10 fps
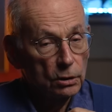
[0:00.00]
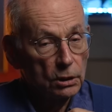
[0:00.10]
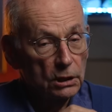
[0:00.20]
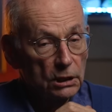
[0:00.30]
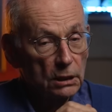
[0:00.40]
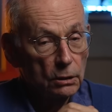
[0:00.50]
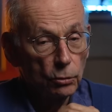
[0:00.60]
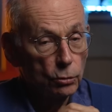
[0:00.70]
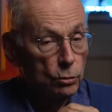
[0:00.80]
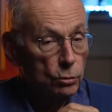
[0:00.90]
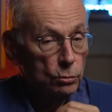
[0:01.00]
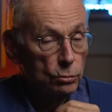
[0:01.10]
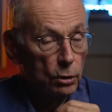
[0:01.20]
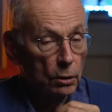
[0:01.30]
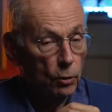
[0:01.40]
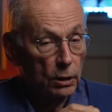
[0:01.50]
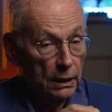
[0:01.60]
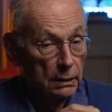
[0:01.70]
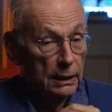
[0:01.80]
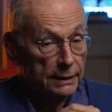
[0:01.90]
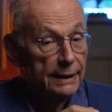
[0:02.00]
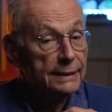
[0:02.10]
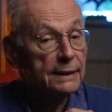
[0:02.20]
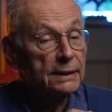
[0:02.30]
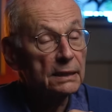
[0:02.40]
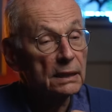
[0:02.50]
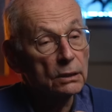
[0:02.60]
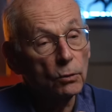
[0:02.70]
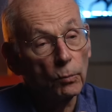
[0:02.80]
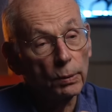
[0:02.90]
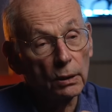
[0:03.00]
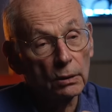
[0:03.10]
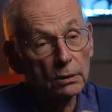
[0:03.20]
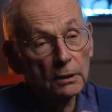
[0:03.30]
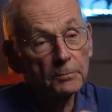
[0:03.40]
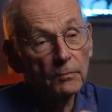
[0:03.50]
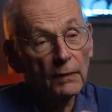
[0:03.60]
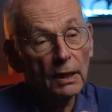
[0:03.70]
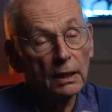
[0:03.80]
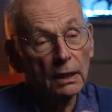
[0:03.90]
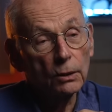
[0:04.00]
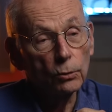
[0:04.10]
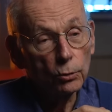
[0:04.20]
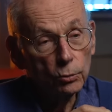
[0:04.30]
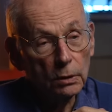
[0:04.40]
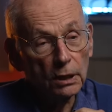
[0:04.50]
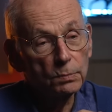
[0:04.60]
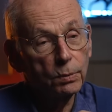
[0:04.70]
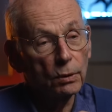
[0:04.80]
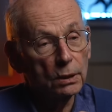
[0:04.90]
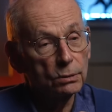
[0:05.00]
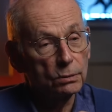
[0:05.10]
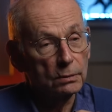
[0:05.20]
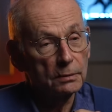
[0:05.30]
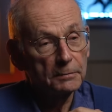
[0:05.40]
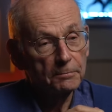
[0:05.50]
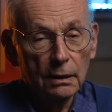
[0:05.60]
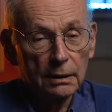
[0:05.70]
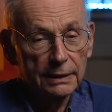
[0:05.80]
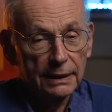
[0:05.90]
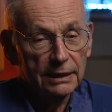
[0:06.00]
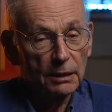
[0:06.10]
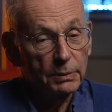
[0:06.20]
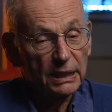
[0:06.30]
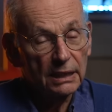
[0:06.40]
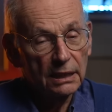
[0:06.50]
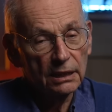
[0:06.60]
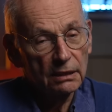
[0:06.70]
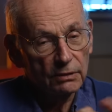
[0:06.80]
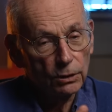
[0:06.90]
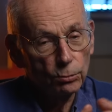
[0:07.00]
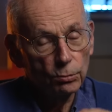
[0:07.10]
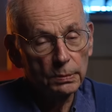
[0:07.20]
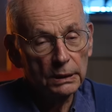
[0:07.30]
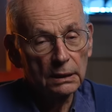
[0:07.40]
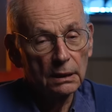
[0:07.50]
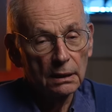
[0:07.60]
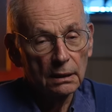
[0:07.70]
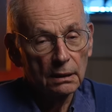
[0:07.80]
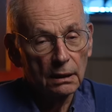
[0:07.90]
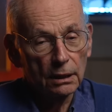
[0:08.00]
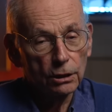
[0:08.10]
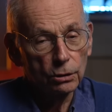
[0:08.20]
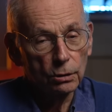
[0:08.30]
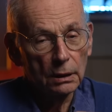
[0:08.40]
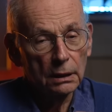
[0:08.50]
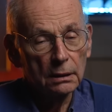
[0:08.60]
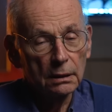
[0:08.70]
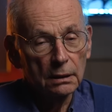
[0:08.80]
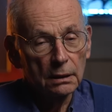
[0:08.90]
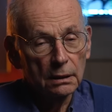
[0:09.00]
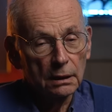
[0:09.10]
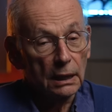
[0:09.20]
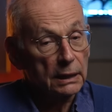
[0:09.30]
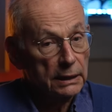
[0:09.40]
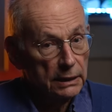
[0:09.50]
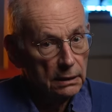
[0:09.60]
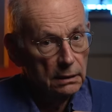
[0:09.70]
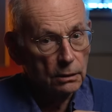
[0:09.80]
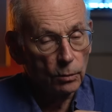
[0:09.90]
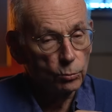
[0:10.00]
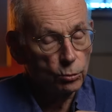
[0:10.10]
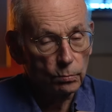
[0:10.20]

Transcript: qui est le goût de la, la nécessité de comprendre et le goût de l'exploration. Dans les années d'après-guerre, j'avais subi la Shoah, la guerre, comme,